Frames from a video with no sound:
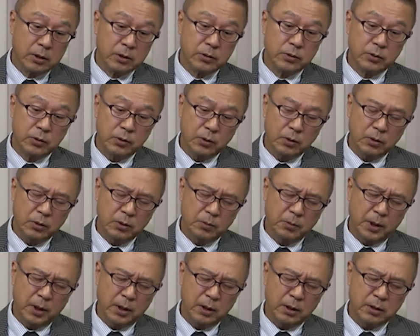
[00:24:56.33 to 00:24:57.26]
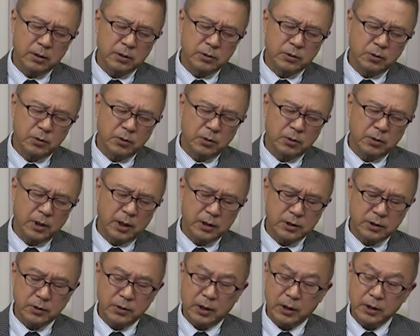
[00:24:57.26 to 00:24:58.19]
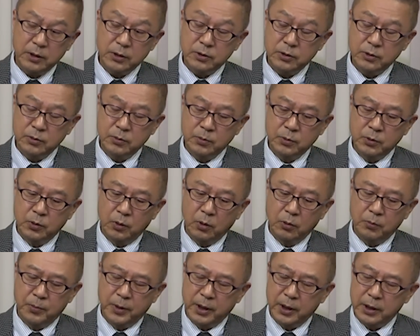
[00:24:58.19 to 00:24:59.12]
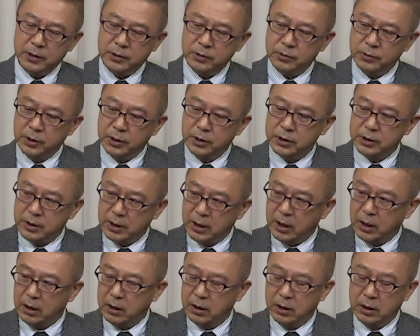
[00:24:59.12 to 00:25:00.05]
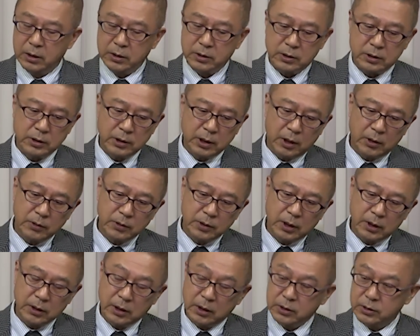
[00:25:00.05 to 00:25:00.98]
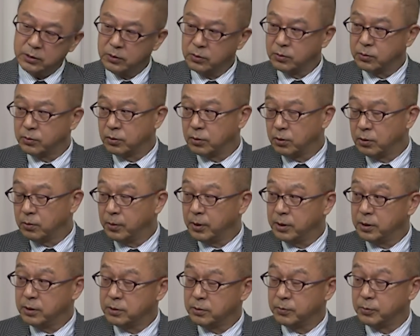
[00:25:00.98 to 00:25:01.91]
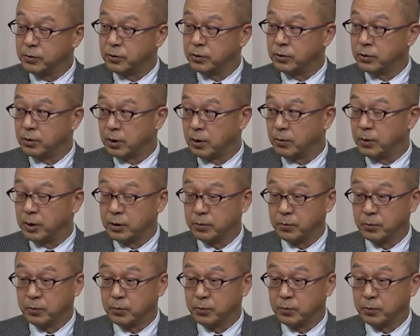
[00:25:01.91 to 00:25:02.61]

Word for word: グローバそのナショナリズムをベースにした違う形のグローバリズムっていうのが